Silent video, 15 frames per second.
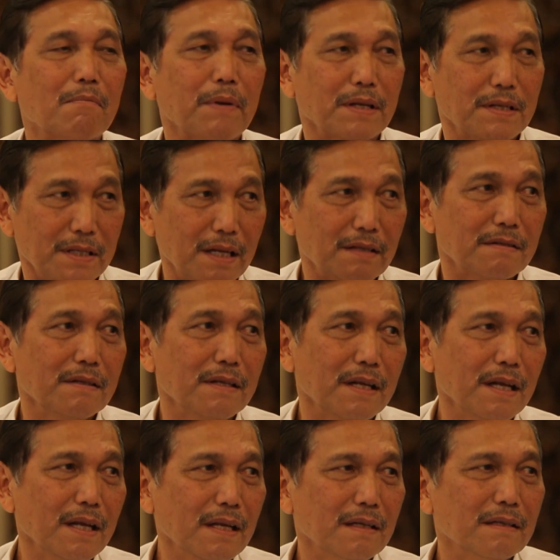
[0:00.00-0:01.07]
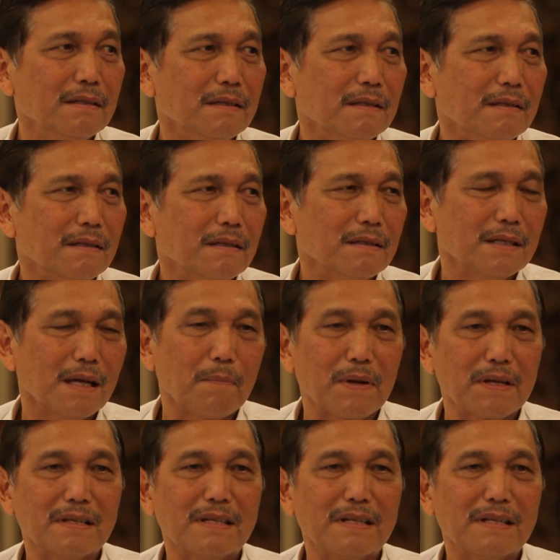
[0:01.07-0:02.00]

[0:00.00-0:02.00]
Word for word: presiden sendiri, Ya, ya